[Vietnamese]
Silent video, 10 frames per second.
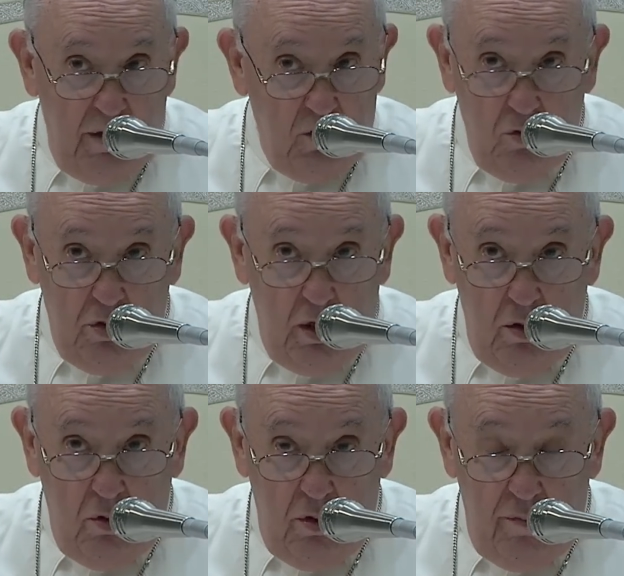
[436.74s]
Liên minh
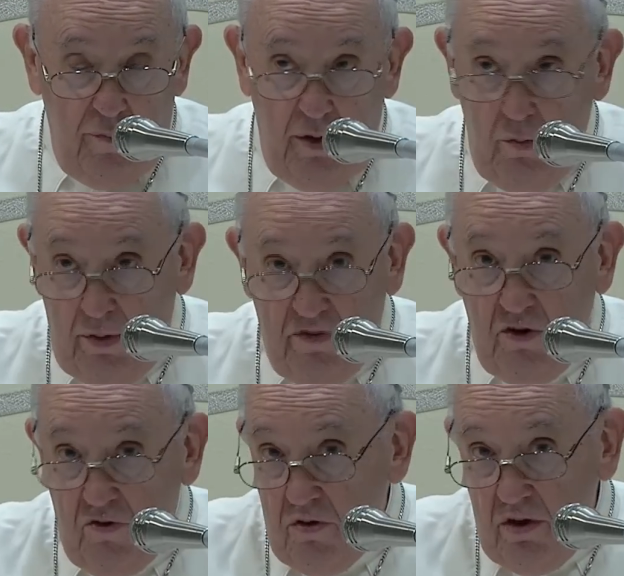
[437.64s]
của người già và
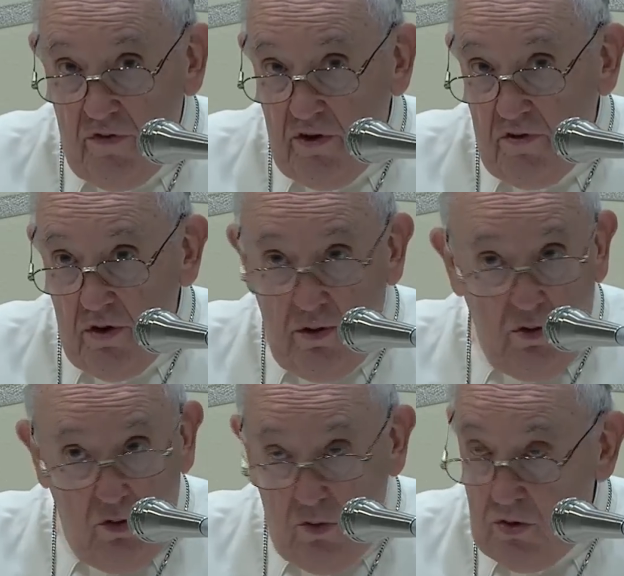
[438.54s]
trẻ em sẽ cứu
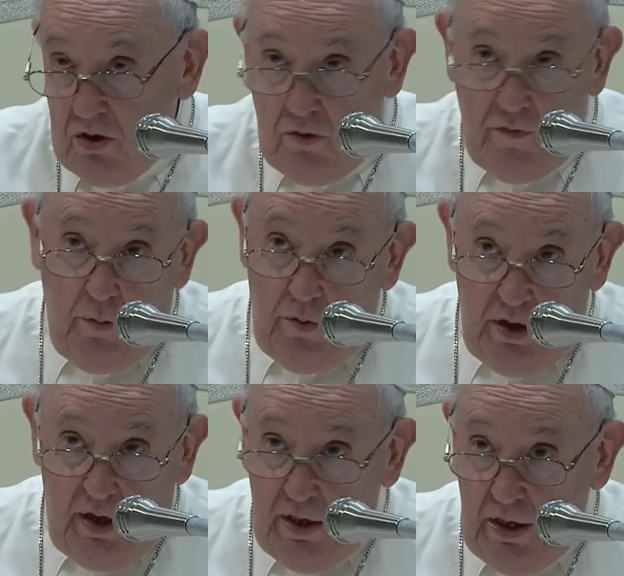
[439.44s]
lấy gia đình nhân loại.